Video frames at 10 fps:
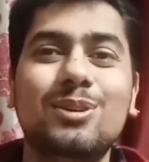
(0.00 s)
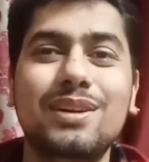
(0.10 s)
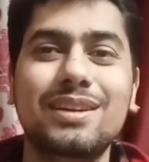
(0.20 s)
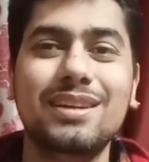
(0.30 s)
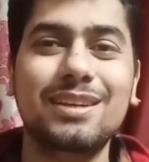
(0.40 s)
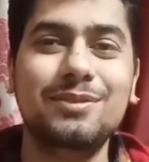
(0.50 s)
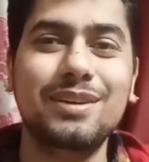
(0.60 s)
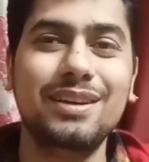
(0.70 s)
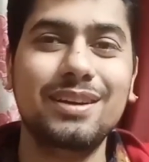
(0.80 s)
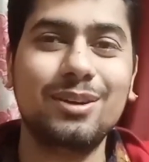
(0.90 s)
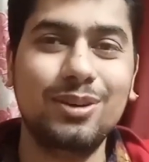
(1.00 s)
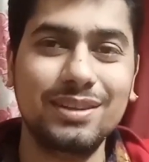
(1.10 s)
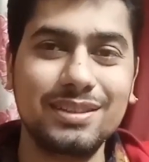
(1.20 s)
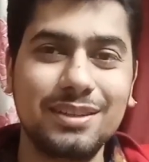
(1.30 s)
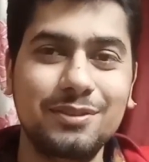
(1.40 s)
कॉइन के गिवे
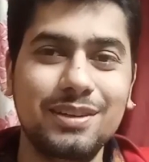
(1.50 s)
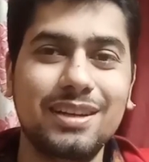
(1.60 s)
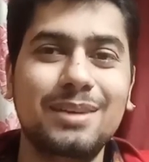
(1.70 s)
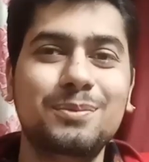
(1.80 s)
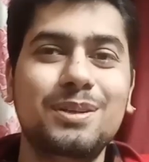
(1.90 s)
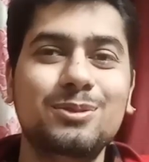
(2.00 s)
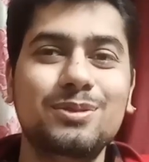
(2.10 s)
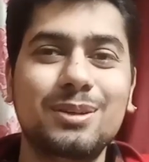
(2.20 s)
कॉन्टेस्ट के विनर का नाम अनाउंस